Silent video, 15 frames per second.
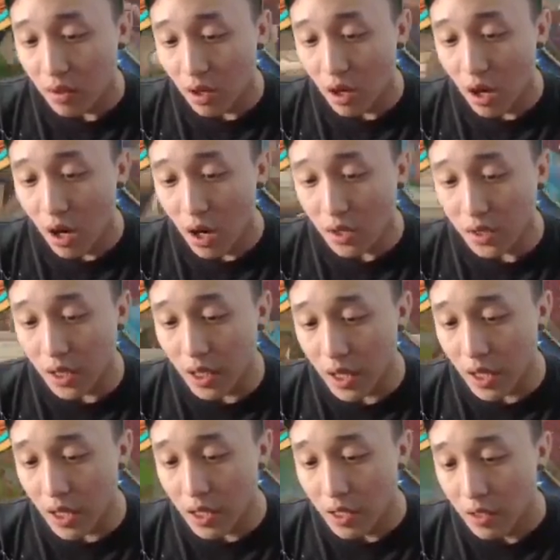Oke
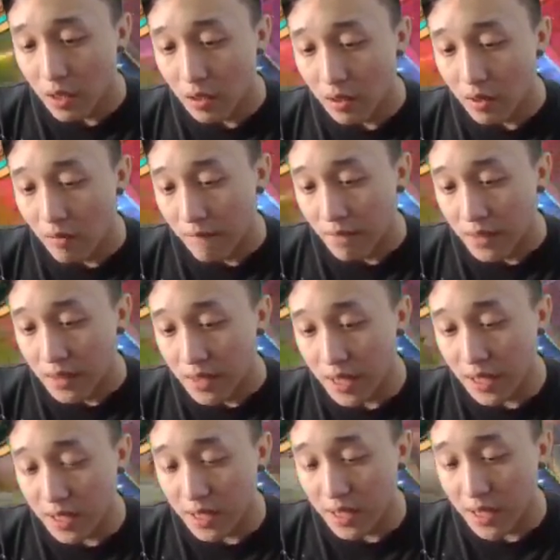okay.
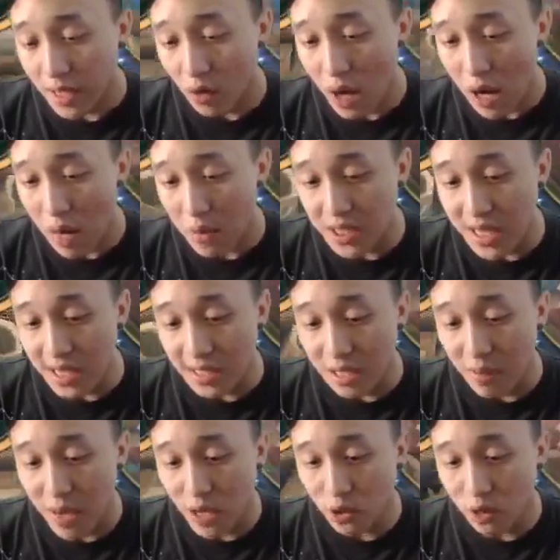Santai-santai gua nggak bisa
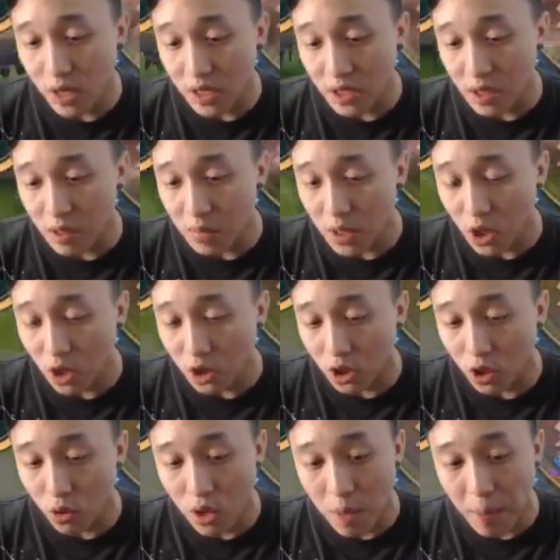asal maju guys Ini
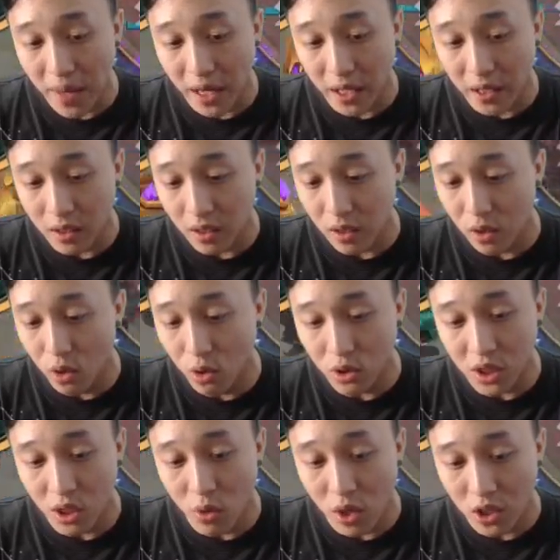Minotaur udah pengen
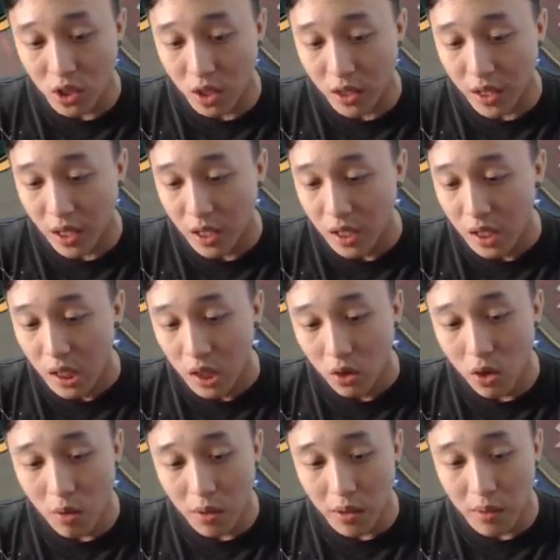ngulti gua soalnya
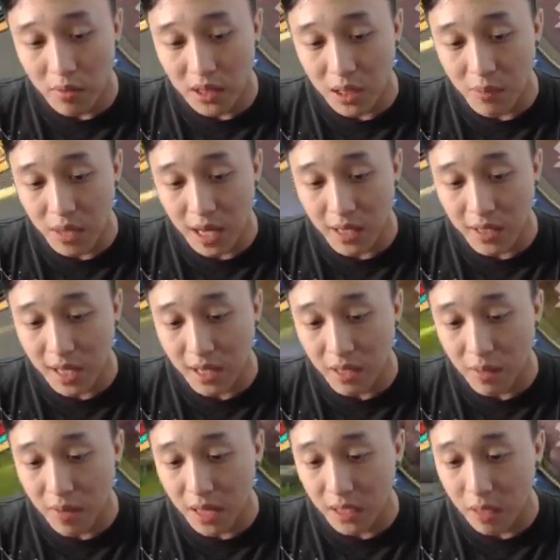Gua benar bener mesti
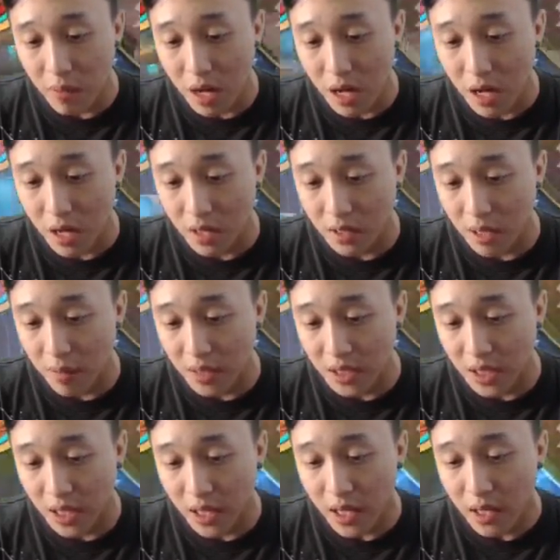berhati-hati banget sama, sama
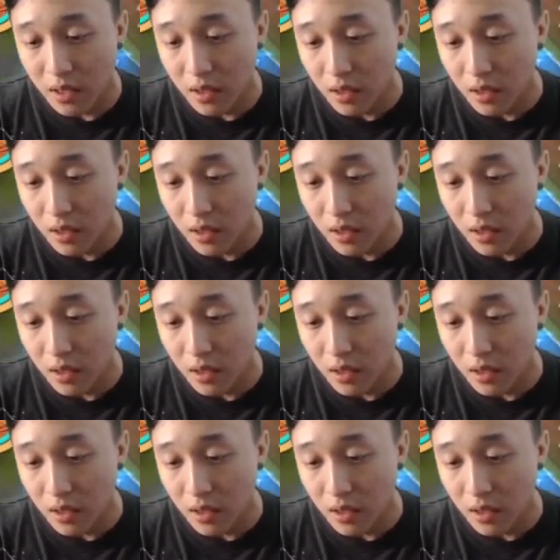dia ya